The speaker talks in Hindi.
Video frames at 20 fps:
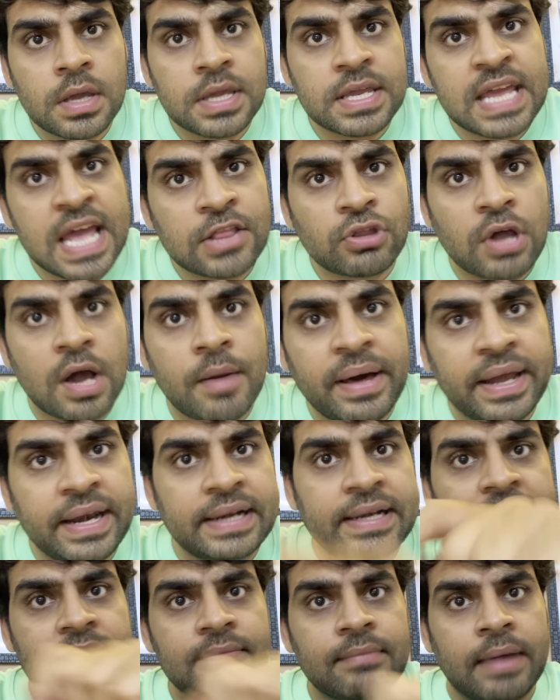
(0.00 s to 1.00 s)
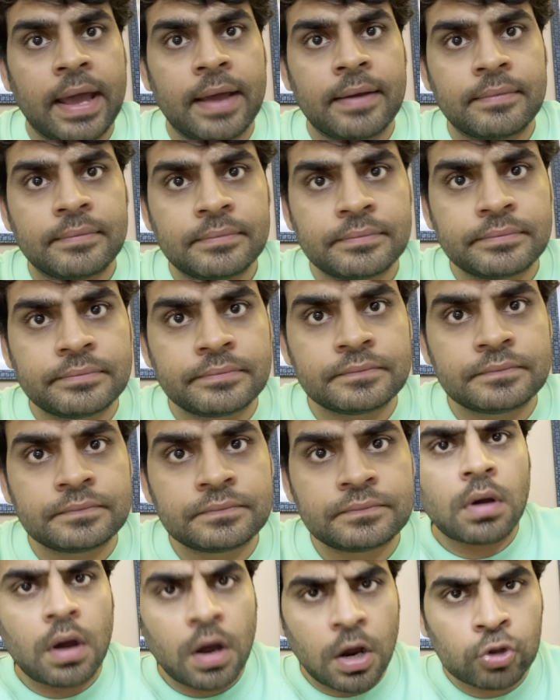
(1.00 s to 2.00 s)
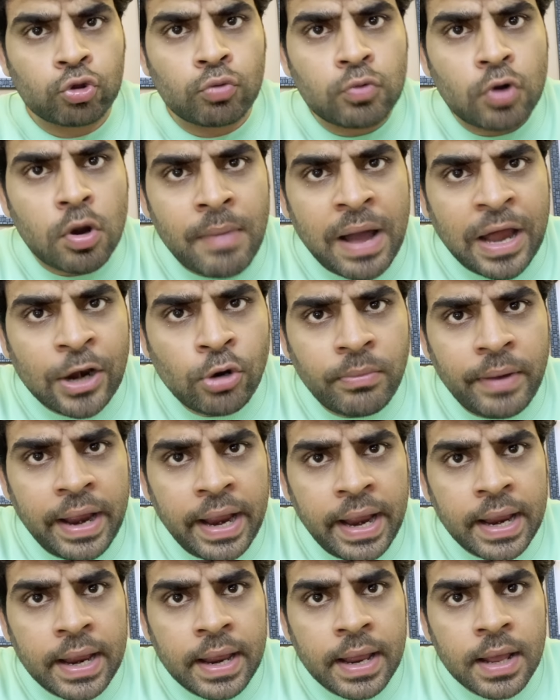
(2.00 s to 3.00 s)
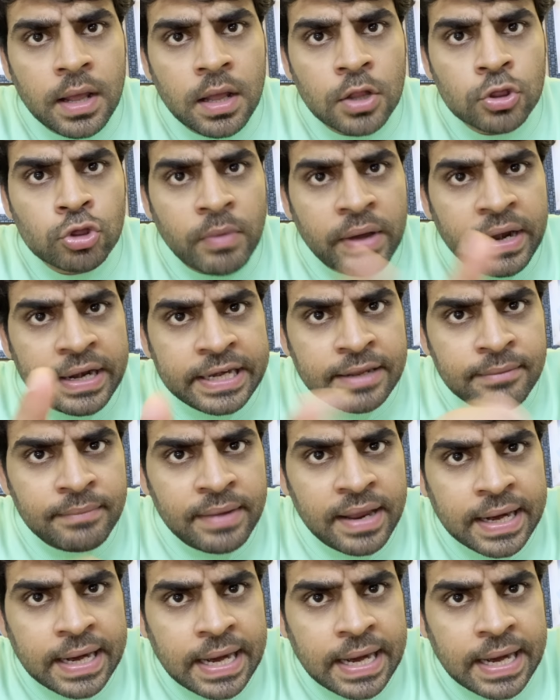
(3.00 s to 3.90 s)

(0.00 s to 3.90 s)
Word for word: ये तो हमारी टीम है और तुमको मालूम है तुम्हारी टीम में